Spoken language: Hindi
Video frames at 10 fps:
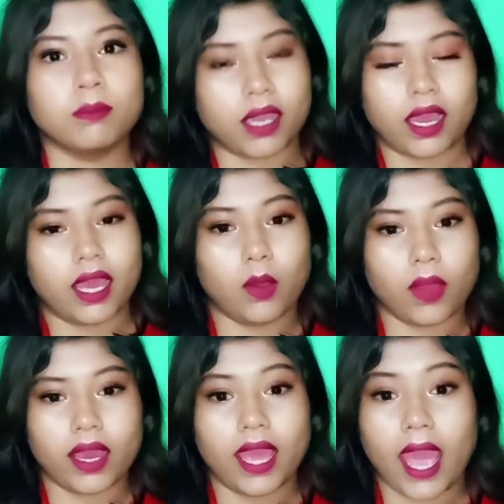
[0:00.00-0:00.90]
मंगाया
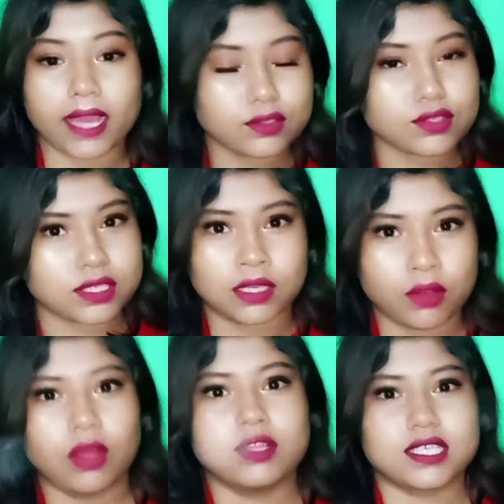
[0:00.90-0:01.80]
हुआ है एंड कुछ न्यू
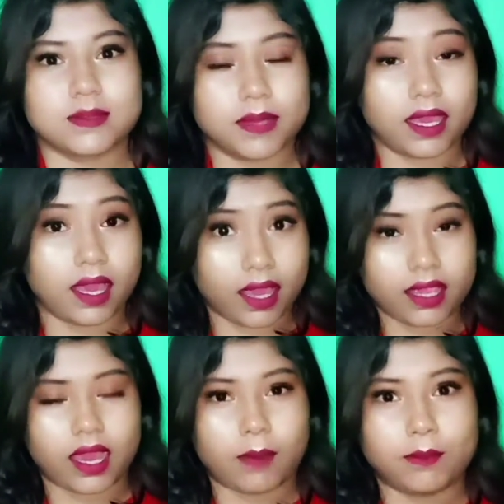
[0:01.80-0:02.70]
लॉन्चेस भी
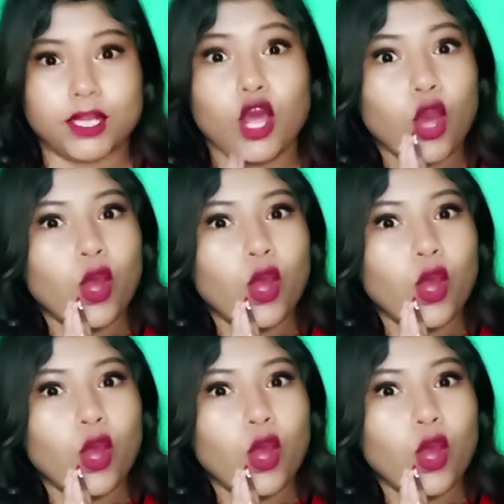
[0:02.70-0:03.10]
है यहाँ पर